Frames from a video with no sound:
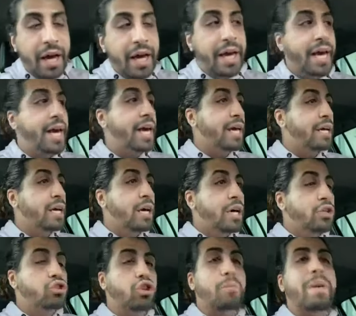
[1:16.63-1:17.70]
et
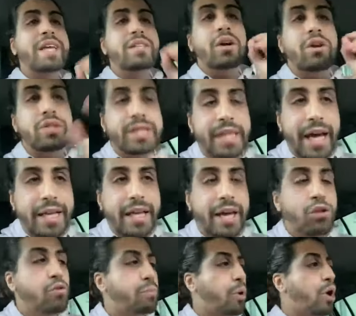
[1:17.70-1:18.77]
se mettre en scène et
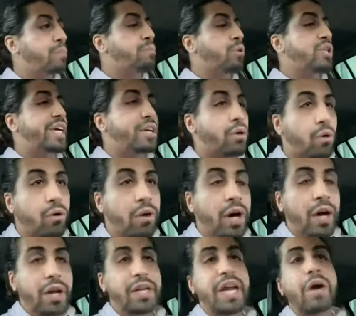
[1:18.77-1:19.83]
nous prendre pour des cons.
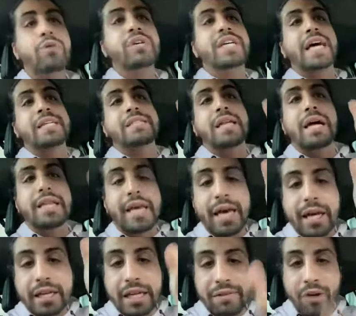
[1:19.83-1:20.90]
Il y a eu Castaner
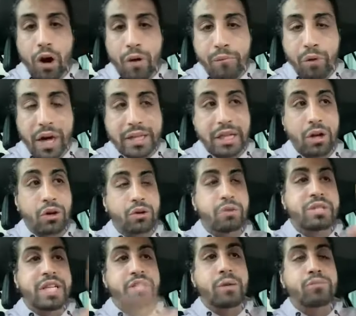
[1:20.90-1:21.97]
qui va en boîte alors que
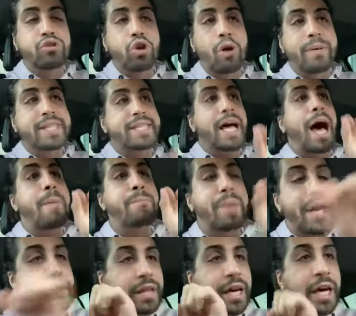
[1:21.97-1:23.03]
ces hommes se remettent à
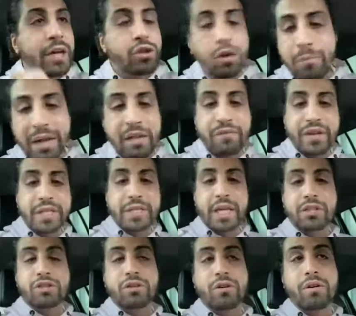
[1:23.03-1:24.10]
peine d'une
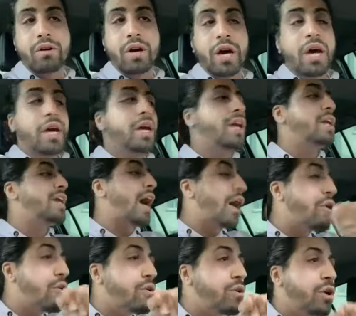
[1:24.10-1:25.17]
manifestation. Il y a
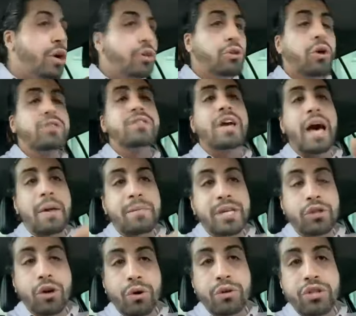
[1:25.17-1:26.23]
eu notre ami
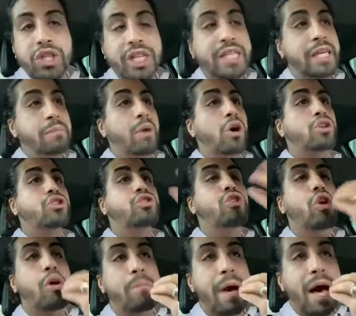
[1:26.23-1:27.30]
de Rugy qui mange du
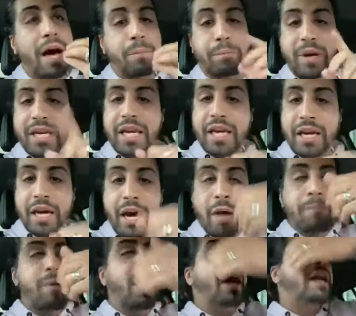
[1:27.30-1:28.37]
homard payé
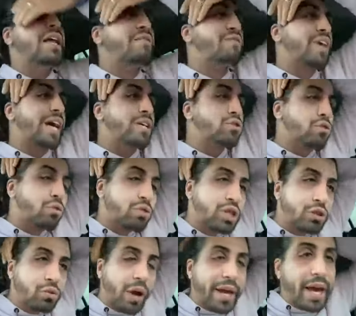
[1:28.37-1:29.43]
par les frais du
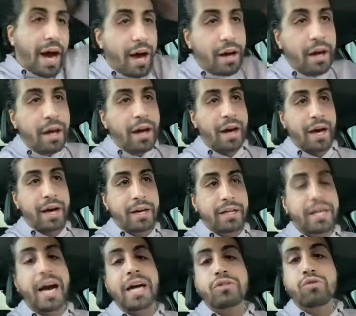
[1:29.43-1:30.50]
concitoyen, hein,
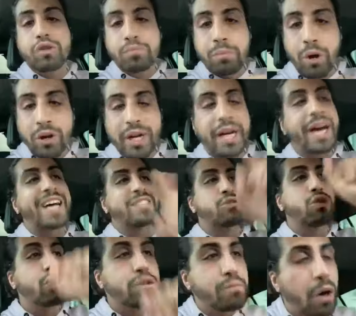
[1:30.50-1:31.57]
gratuitement,
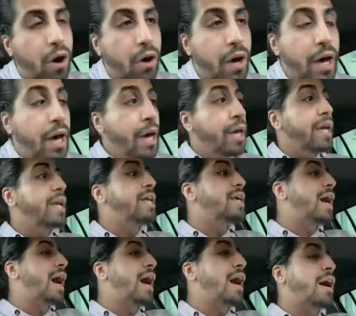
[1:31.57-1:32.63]
gracieusement. Il y
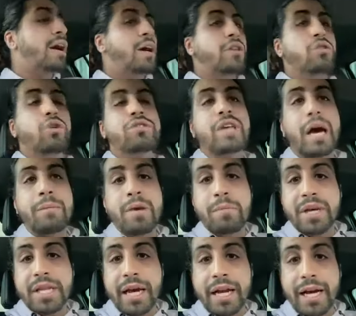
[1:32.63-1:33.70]
a notre ami
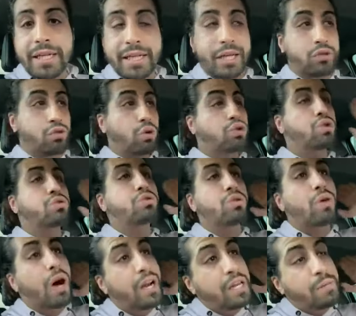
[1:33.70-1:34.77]
Benalla qui est toujours
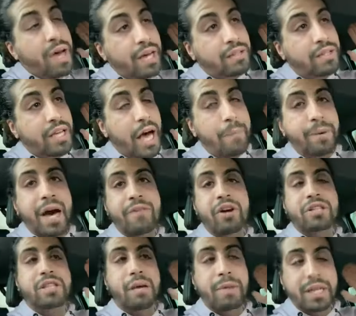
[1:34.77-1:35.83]
en liberté après
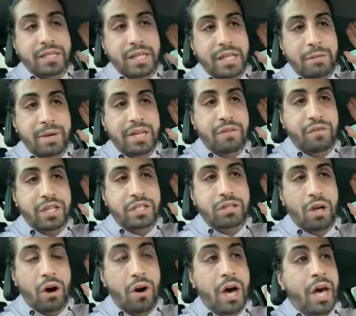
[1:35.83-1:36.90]
avoir tabassé des
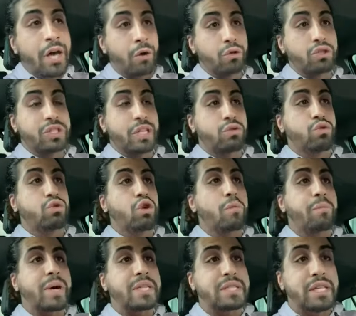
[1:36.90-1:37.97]
manifestants et on ne sait toujours
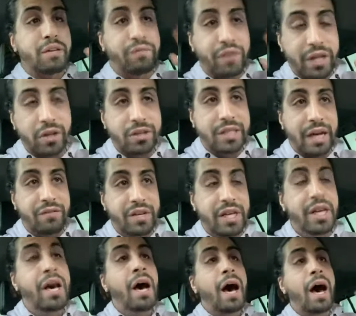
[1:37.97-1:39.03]
pas ce qu'il fait dans sa
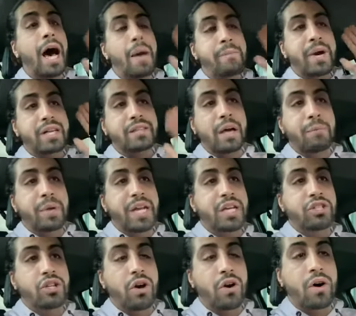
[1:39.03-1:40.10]
vie à part taper les
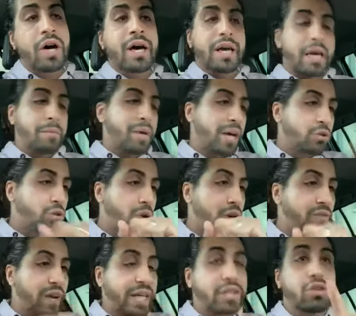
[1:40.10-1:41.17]
gens et bientôt il
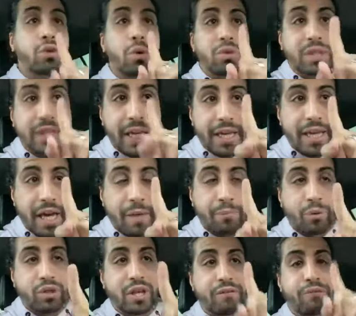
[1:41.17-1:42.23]
va être conseiller
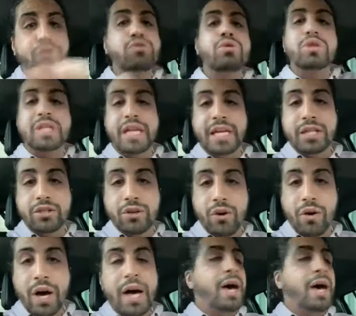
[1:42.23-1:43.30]
pour des futures élections
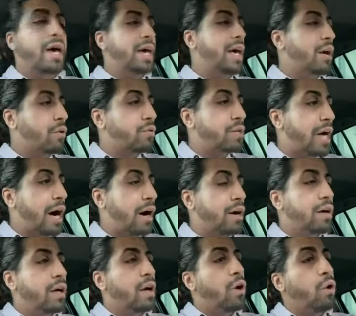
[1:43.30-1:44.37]
et on a
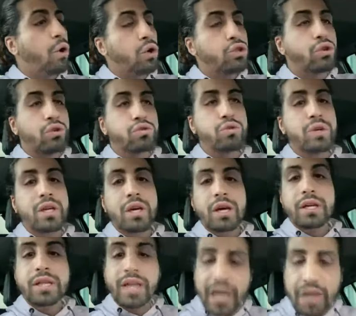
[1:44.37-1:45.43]
aujourd'hui
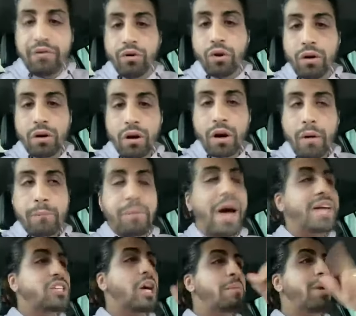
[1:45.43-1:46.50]
Griveaux,
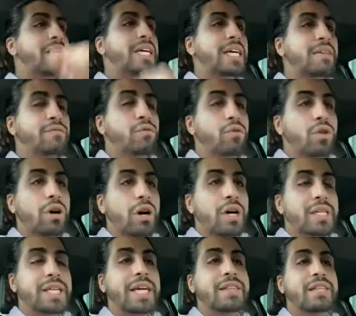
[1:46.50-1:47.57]
Benjamin Griveaux,
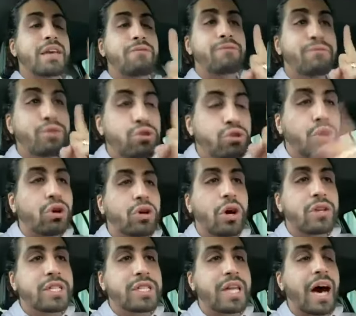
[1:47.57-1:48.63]
qui était futur
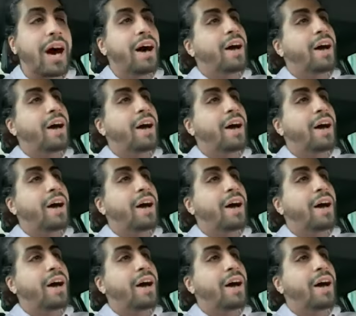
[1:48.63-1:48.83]
candidat